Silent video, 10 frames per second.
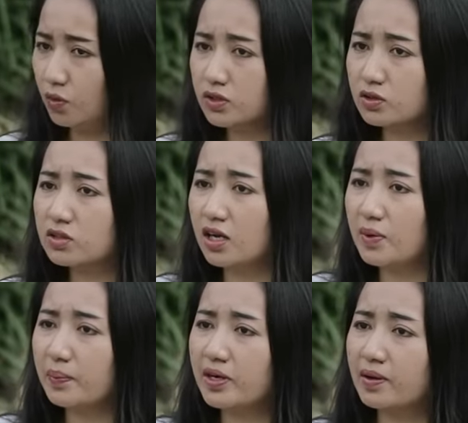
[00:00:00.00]
Ya wis mujan
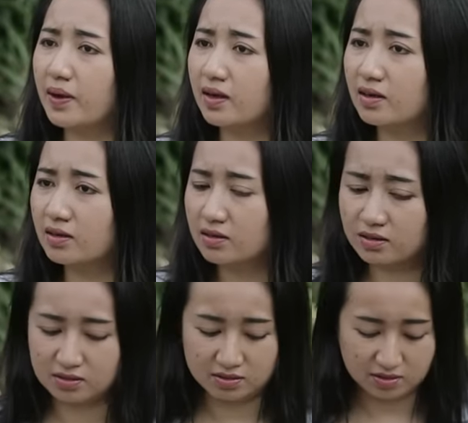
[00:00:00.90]
mampir ya, Pak. Hmm.
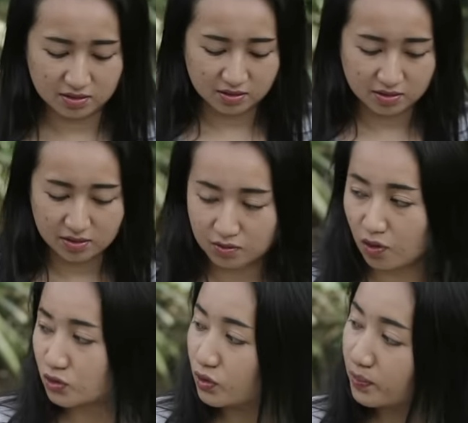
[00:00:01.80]

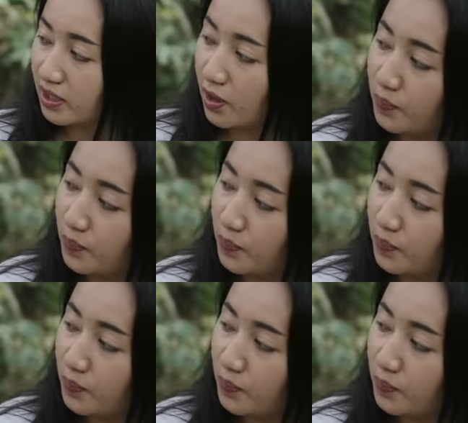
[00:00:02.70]
Kok suwimen